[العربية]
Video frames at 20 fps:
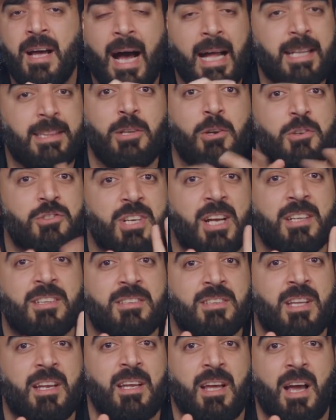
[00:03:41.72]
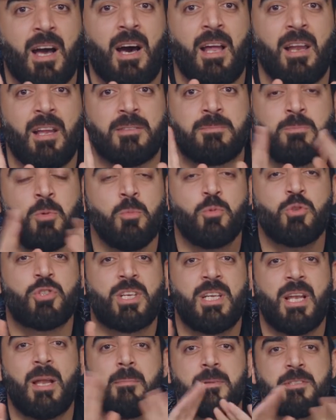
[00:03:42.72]
حتى لو كانت الطريقه غلط مو
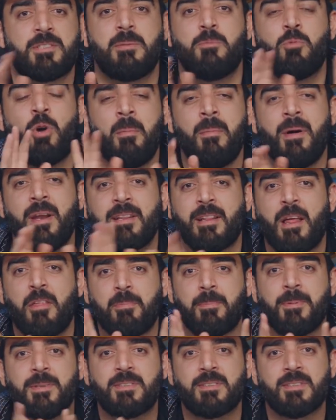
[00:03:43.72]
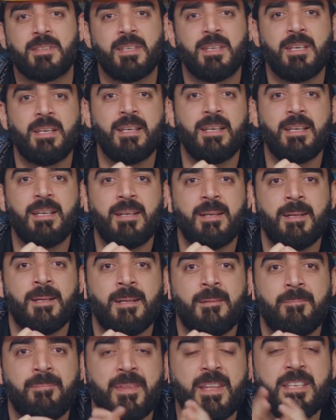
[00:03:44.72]
مشكله بس المهم اريد اثبت
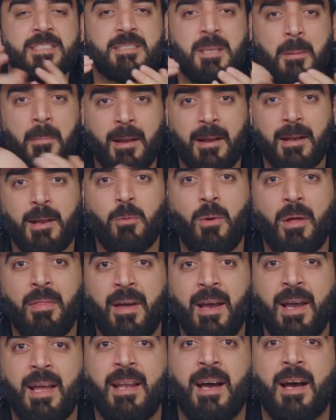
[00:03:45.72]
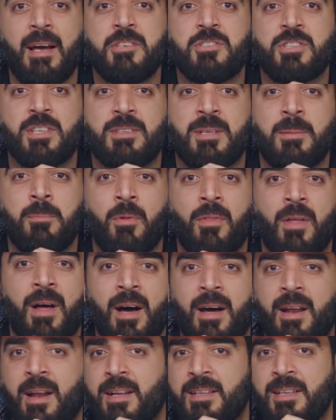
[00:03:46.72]
استمر الوضع الى ان جت
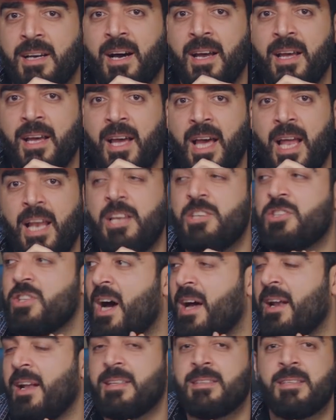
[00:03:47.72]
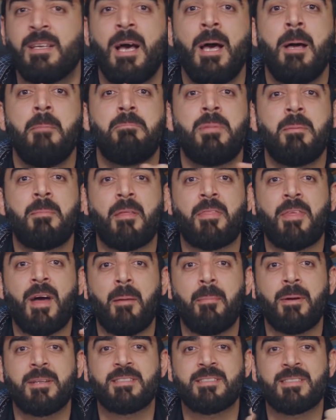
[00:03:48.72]
المظاهرات هاي اللي كانت
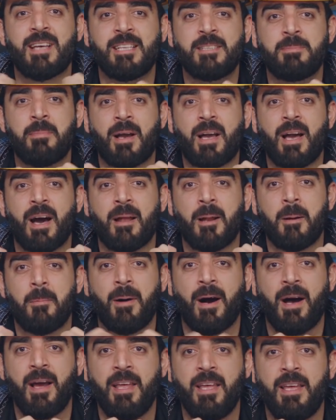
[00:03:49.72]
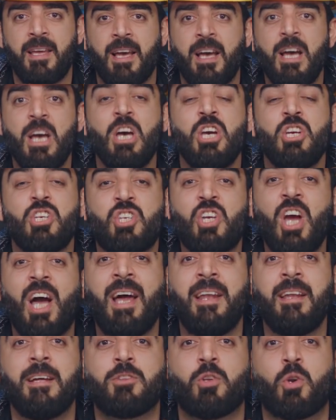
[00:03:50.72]
بمثابه صدمه كهربائيه
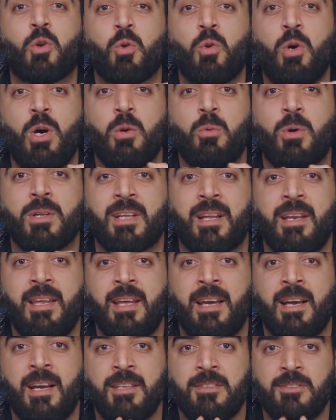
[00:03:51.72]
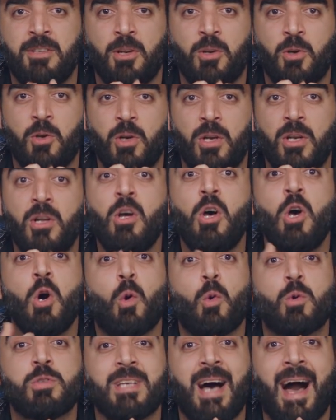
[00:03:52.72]
شحنت الروح الوطنيه عند الكل
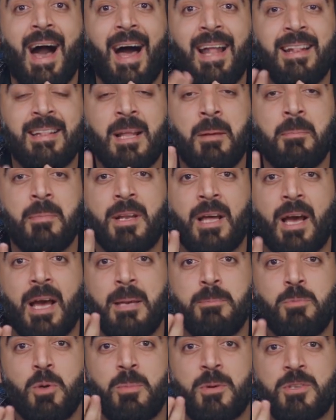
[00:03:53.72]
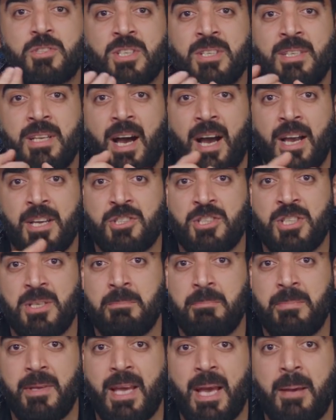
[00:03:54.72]
وصحتنا من غيبوبه كنا
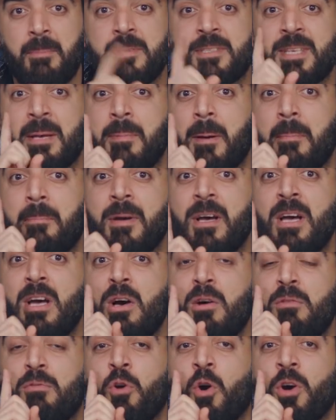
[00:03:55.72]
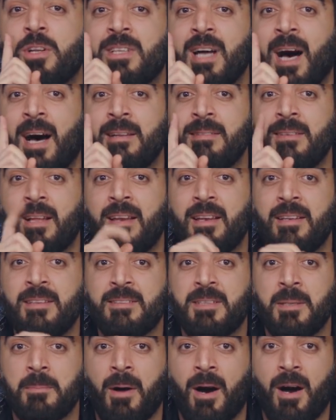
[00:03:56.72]
عايشين بيها بسبب فقداننا
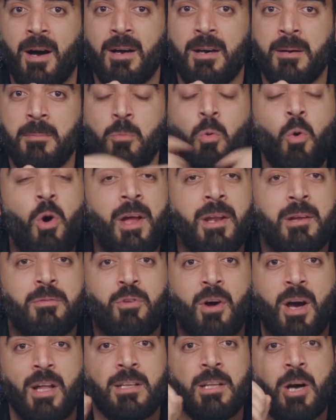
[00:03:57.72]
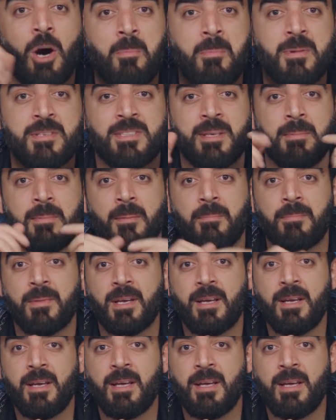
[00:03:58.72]
للانتماء مو احنا فقدنا هم السبب